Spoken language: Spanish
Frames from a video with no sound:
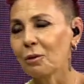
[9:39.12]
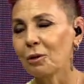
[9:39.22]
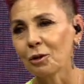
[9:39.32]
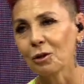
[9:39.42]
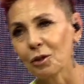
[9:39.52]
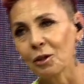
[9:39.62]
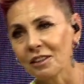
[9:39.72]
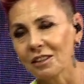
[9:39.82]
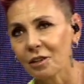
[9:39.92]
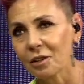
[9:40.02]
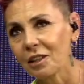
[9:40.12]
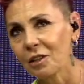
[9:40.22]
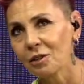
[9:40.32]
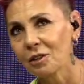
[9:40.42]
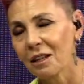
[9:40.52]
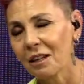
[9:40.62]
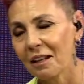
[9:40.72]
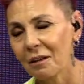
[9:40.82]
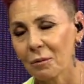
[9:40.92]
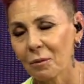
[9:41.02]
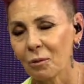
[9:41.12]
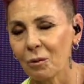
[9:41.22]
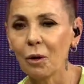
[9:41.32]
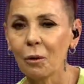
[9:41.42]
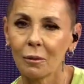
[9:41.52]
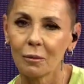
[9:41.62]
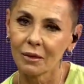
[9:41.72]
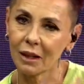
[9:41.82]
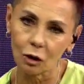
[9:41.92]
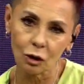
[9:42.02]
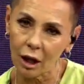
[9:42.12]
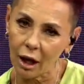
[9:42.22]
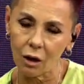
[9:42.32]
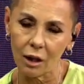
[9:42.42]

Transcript: yo estoy desarrollando, eh, uno del otro lado,